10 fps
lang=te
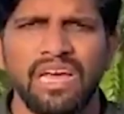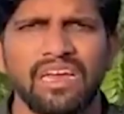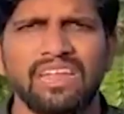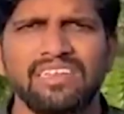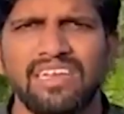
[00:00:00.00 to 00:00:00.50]

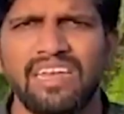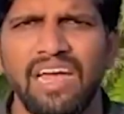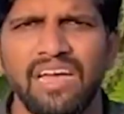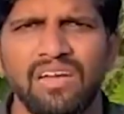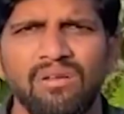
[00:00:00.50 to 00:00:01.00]
రాజకీయ
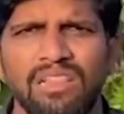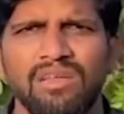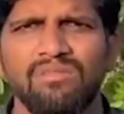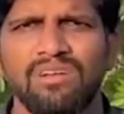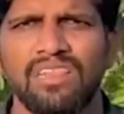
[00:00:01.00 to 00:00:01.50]
నాయకులు
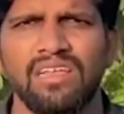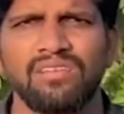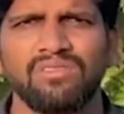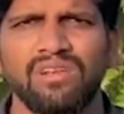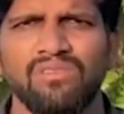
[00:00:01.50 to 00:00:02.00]
అంతా కూడా
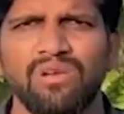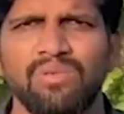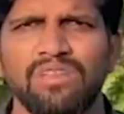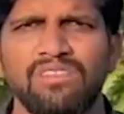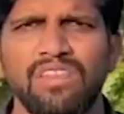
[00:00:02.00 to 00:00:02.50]
తెలియజేస్తున్నటువంటి
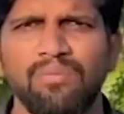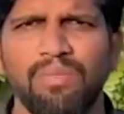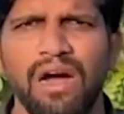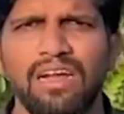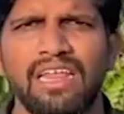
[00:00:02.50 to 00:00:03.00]
పరిస్థితి
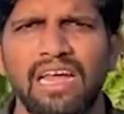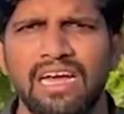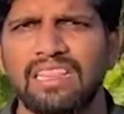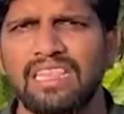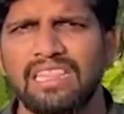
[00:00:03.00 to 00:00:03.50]

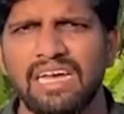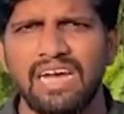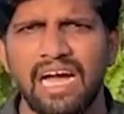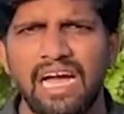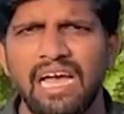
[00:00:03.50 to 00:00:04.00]
పార్టీలకు అతీతంగా